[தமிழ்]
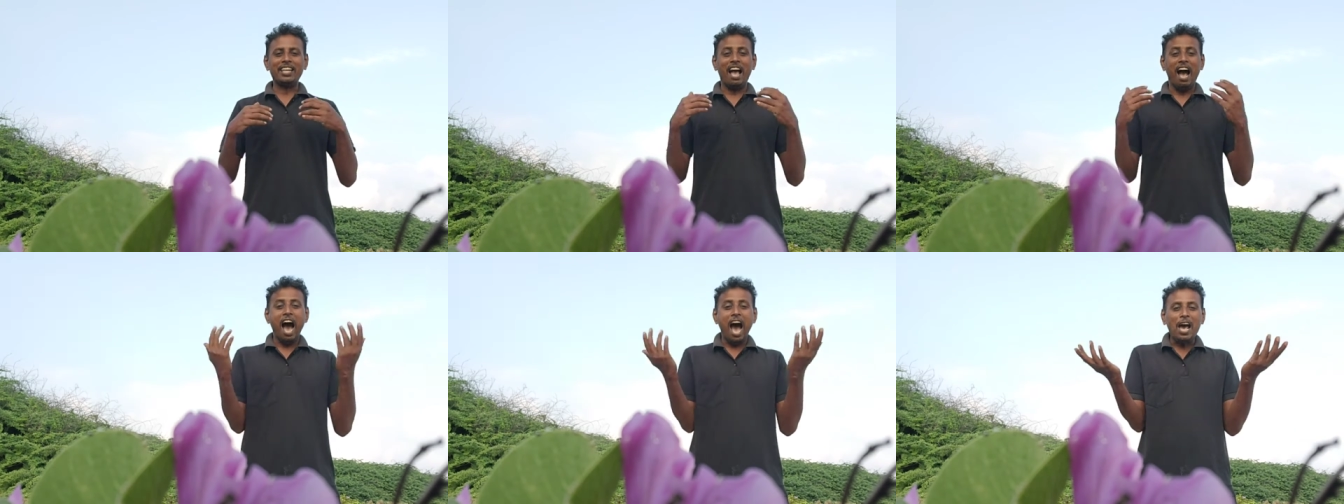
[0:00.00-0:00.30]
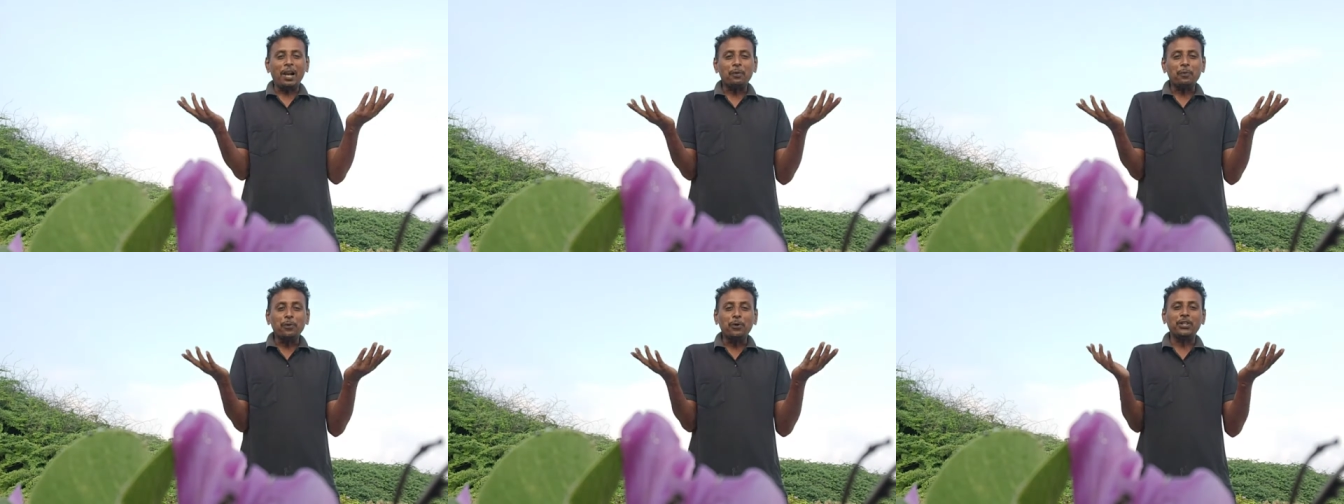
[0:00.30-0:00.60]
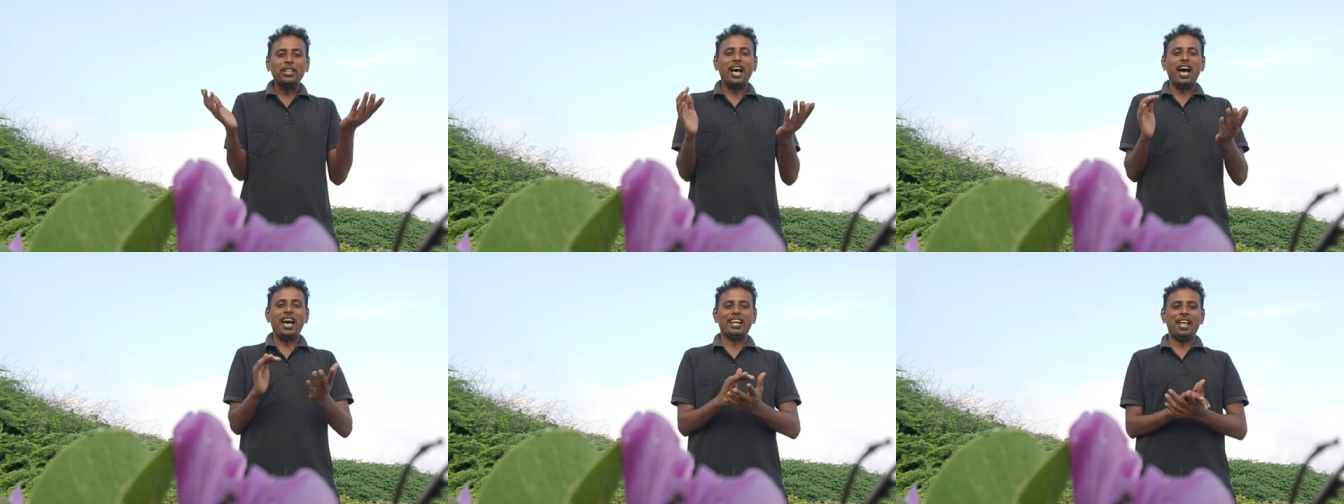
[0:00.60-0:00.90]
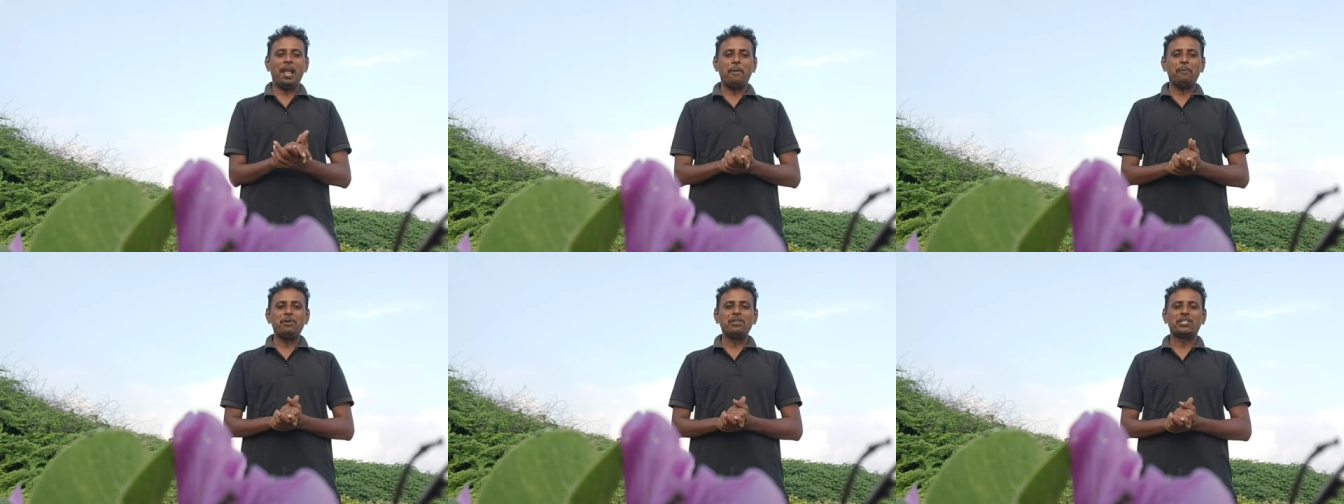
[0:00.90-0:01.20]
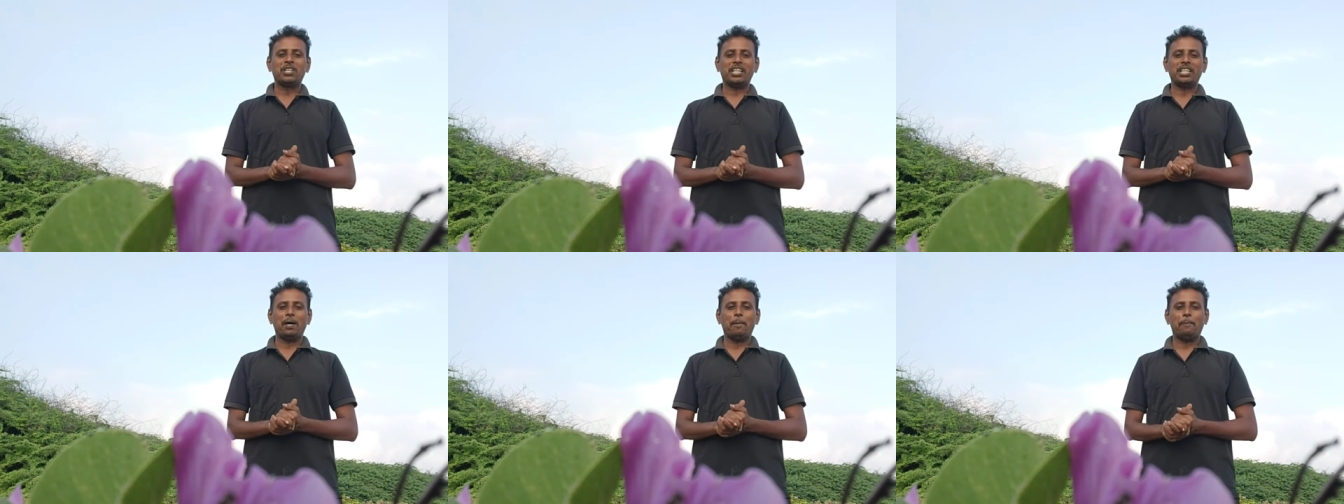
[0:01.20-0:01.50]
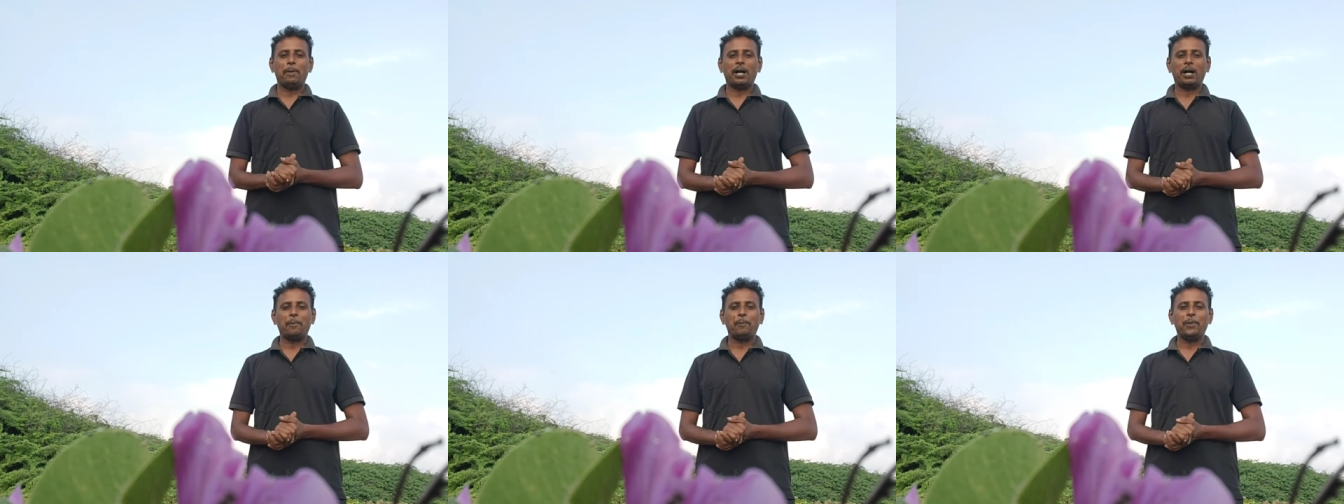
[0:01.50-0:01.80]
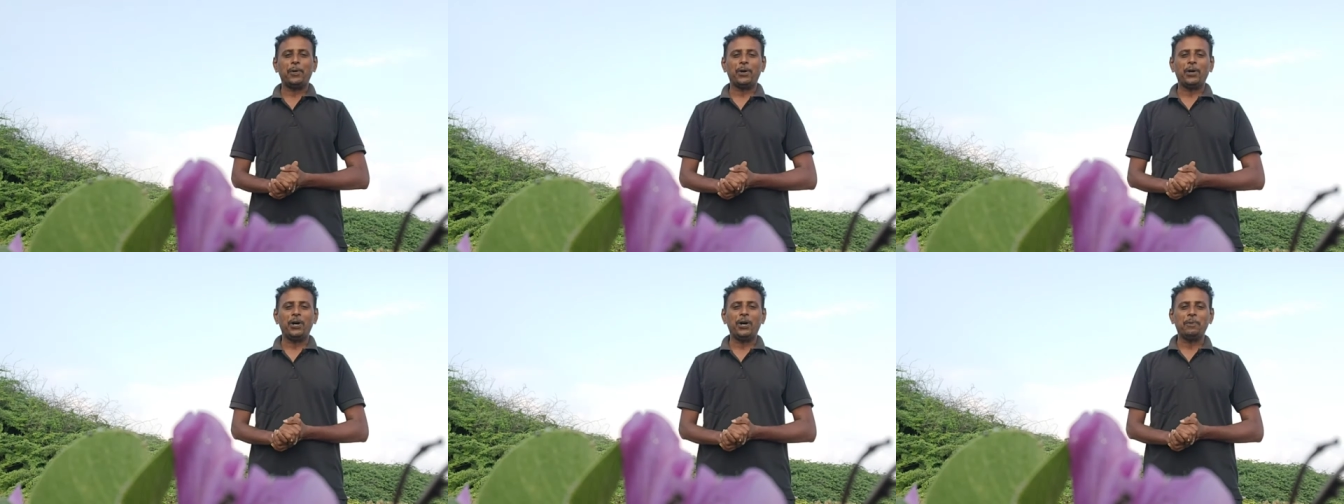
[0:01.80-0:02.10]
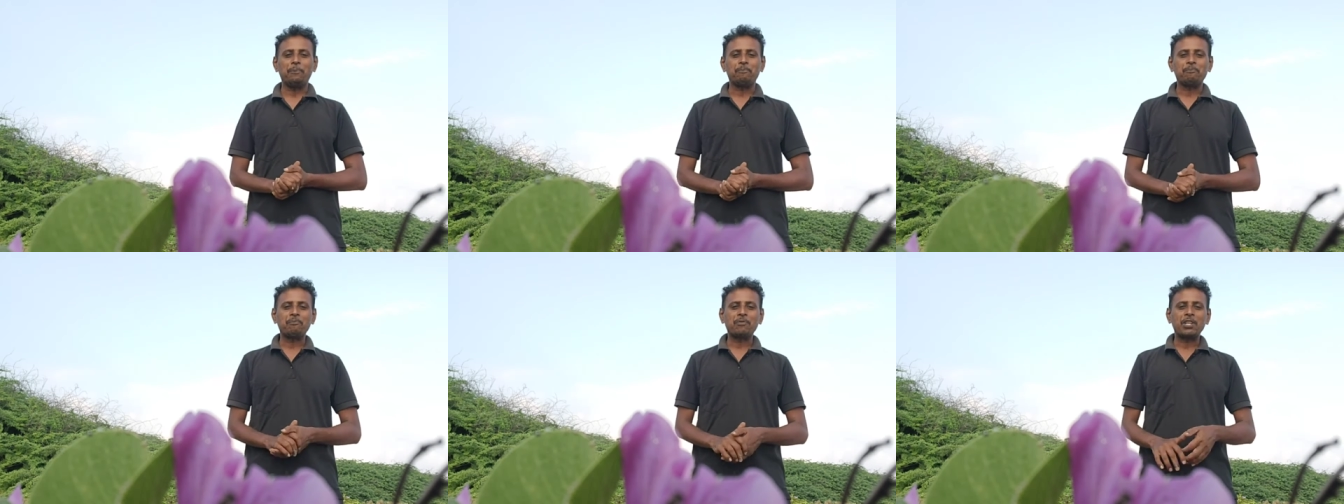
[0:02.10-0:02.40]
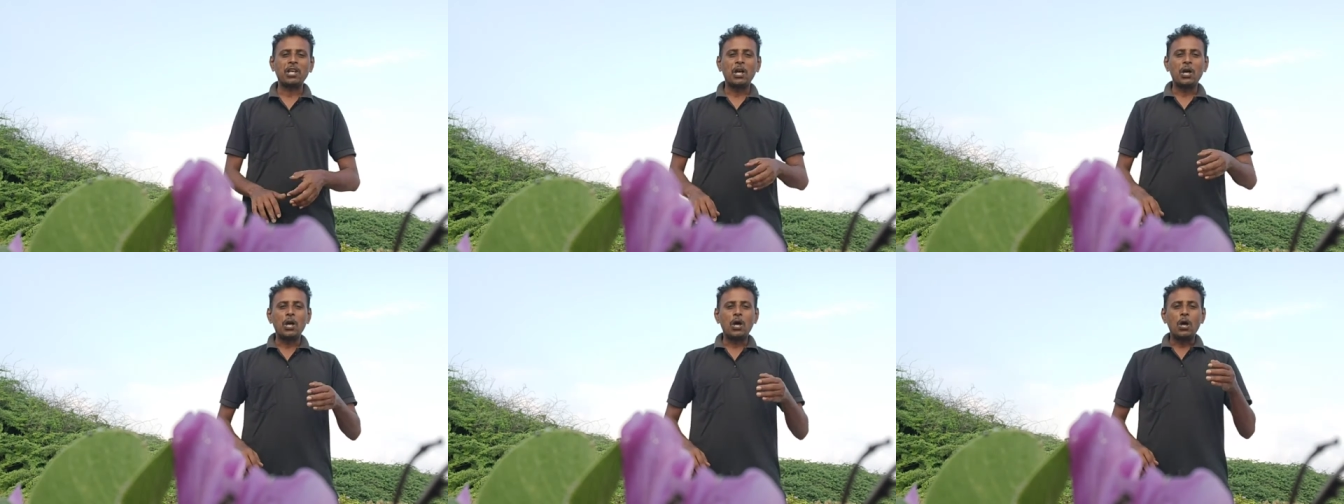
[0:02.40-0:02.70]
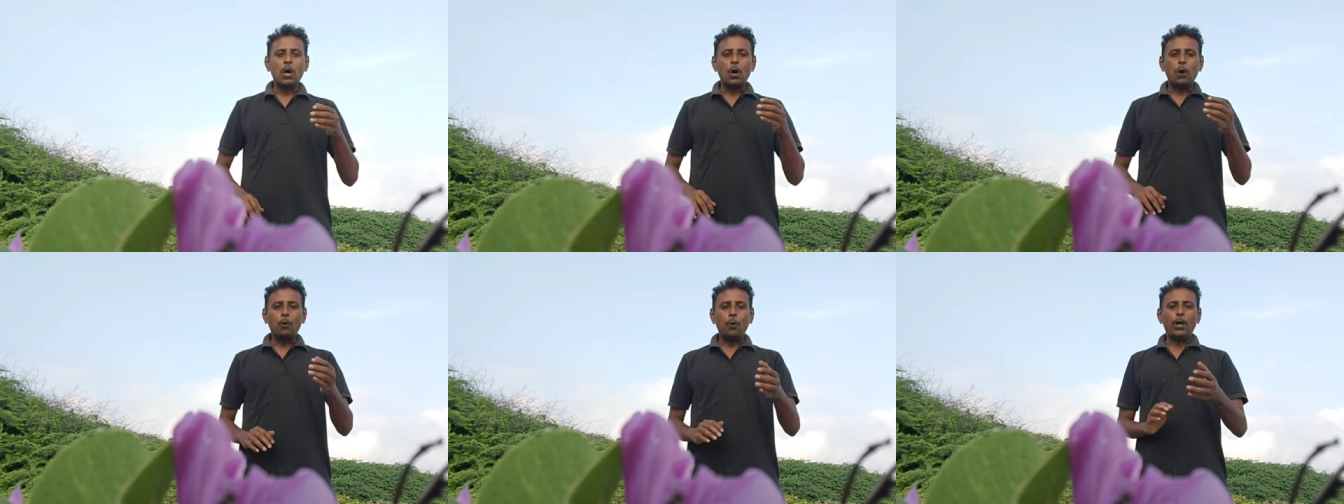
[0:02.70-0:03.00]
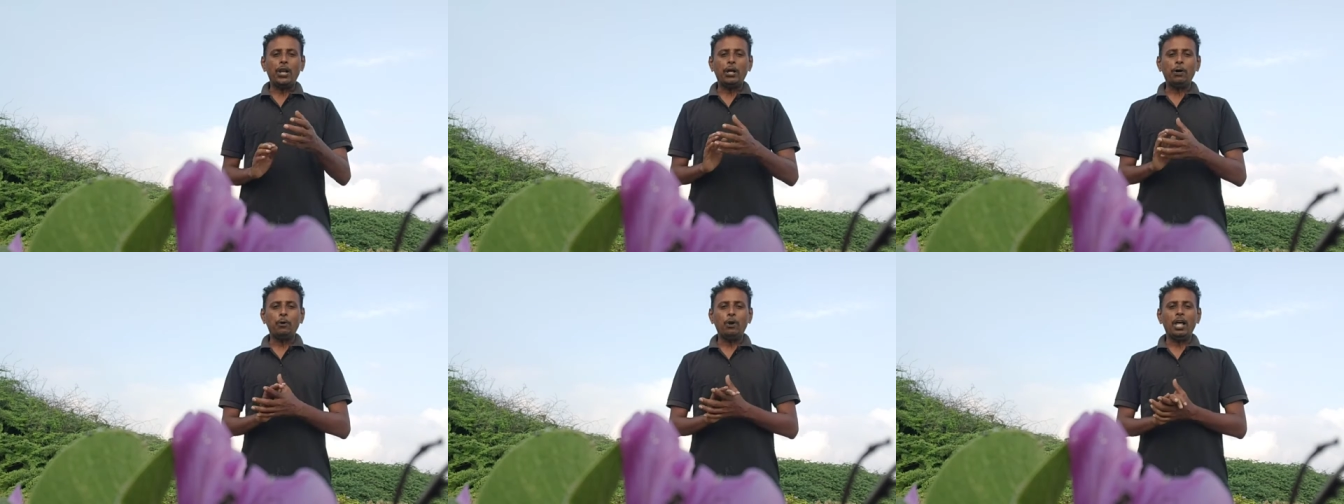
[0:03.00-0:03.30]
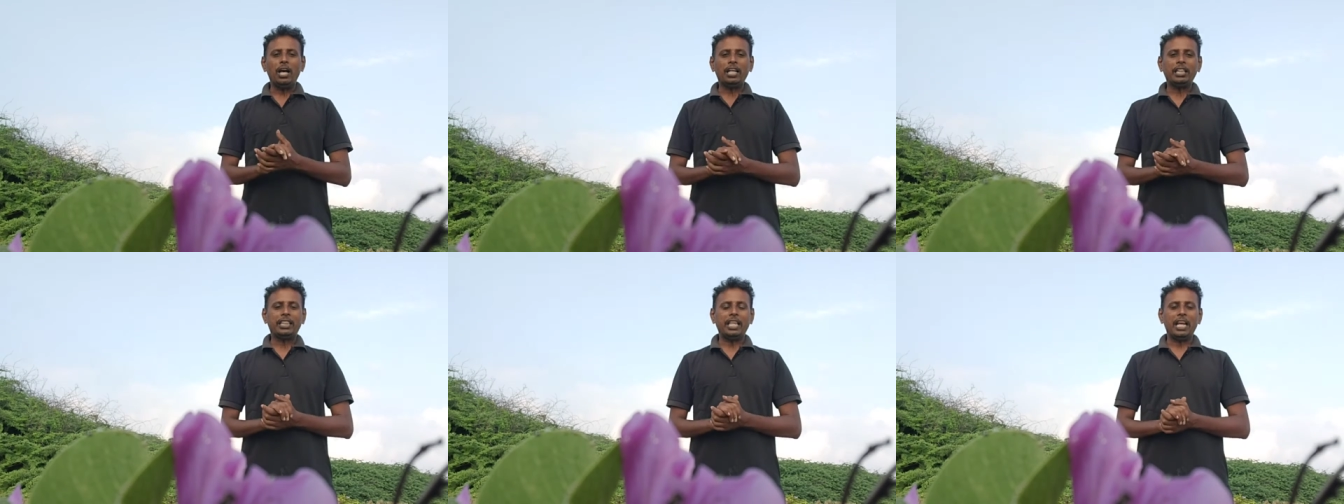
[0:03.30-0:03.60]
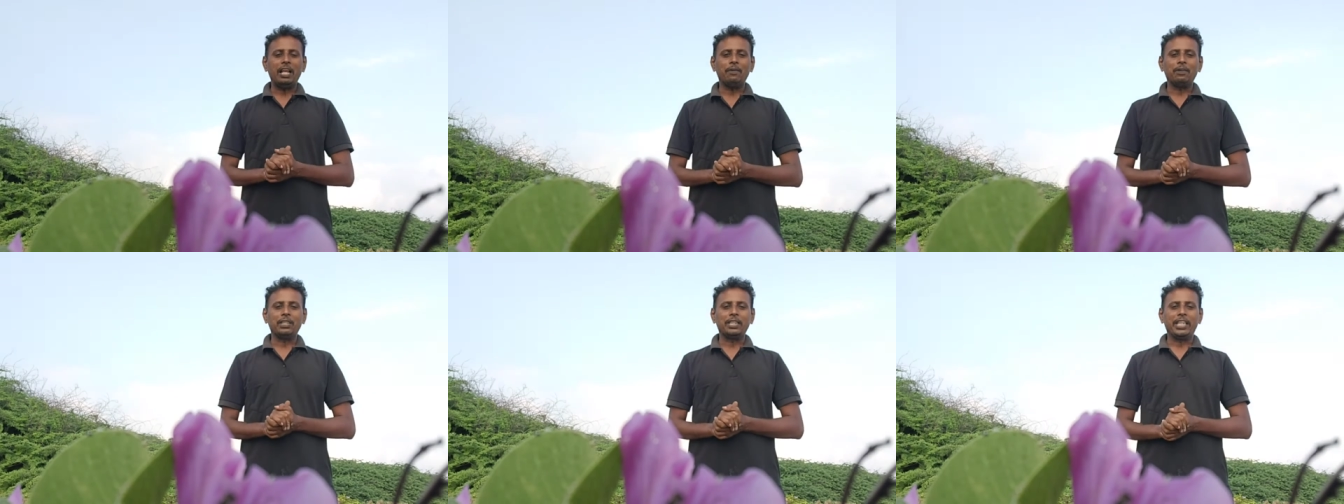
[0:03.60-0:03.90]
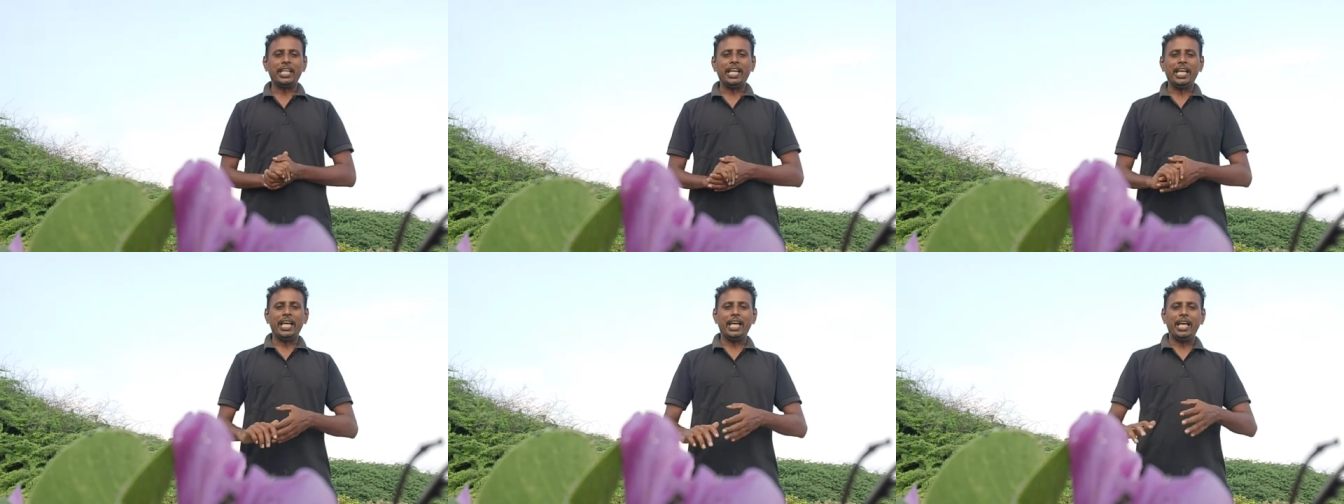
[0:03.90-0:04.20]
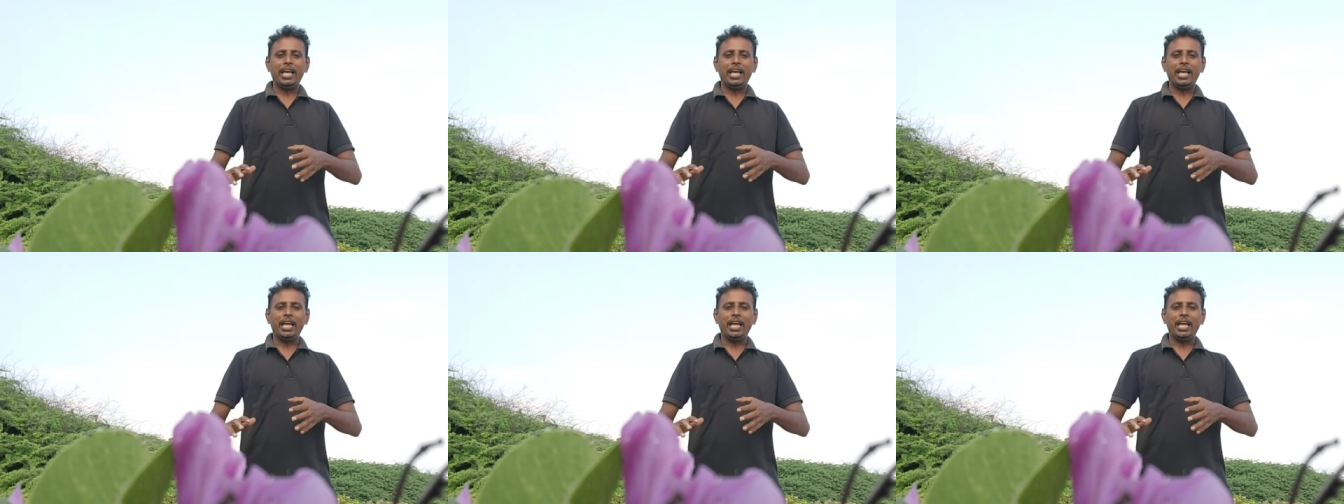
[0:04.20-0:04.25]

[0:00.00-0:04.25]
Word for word: யார் ஊதாரி அப்படின்னு சொல்லி தான் பார்க்க போகிறோம் ஒரு உலகத்தில் வந்து